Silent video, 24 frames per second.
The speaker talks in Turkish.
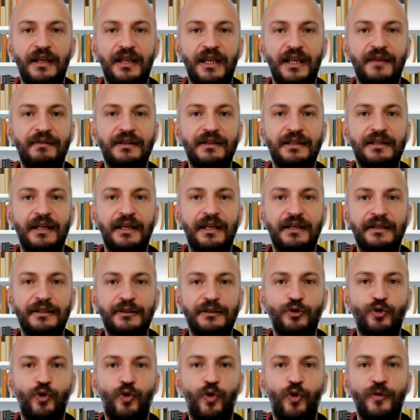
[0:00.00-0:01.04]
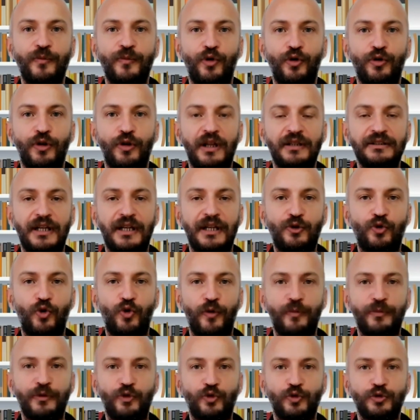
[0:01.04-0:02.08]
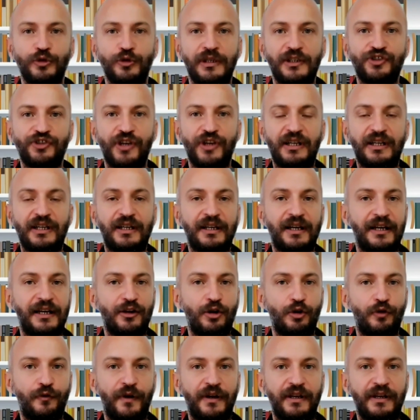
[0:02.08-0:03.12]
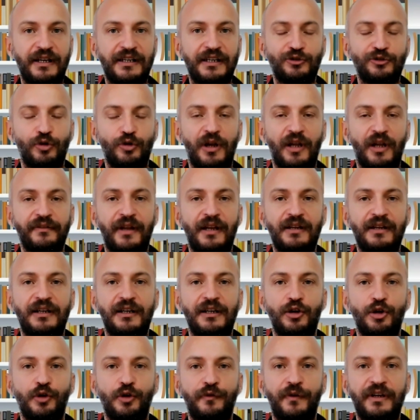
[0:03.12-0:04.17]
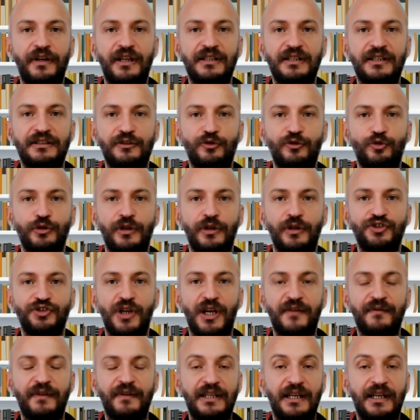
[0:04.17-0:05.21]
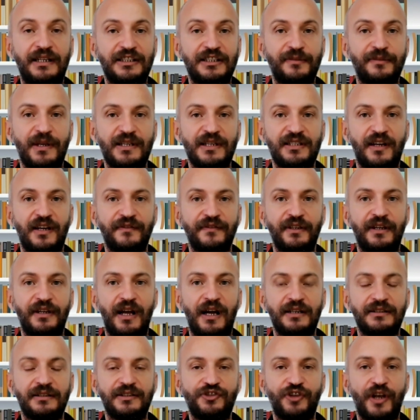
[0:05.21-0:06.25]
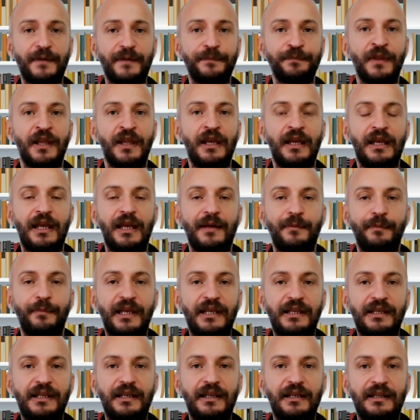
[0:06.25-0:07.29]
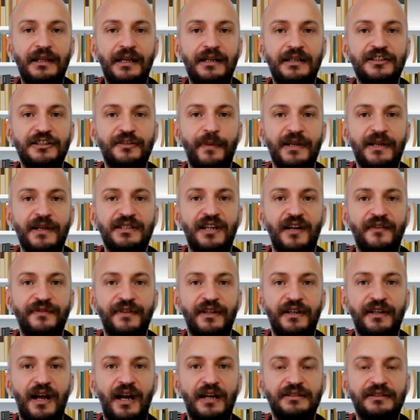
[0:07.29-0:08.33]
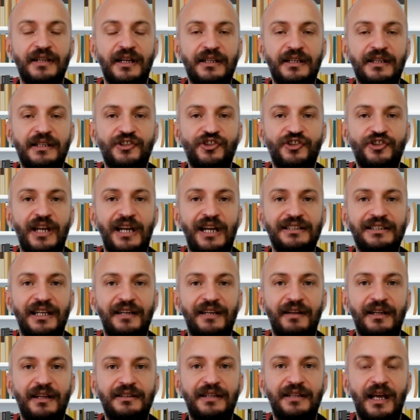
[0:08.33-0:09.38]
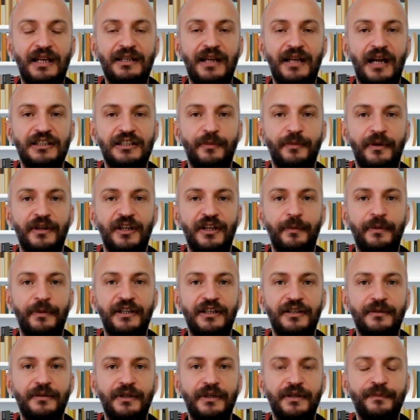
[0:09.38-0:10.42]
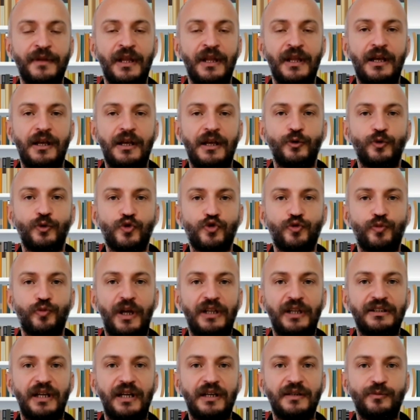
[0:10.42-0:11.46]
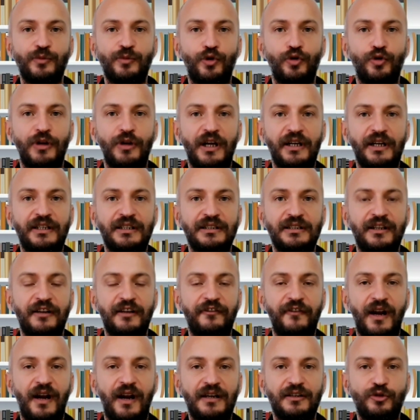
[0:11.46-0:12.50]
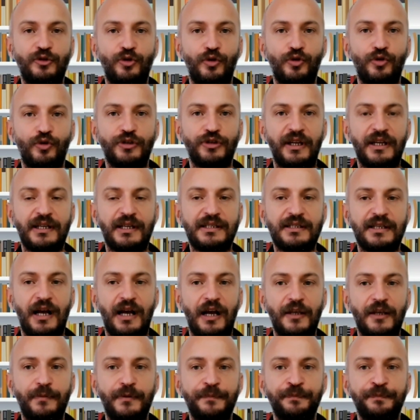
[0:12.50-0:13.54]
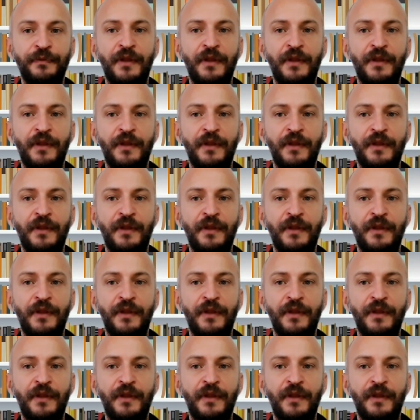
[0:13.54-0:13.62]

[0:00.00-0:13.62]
evinde kombi olanlar kombi kullanacak, kalorifer yakıtı olanlar kalorifer yakıtı kullanacak ve yakıt masrafları artacak. Peki yakıt masrafları artan kişiler devletten yardım alabilir mi? Uzmanlar bu konu hakkında farklı görüşlere sahip.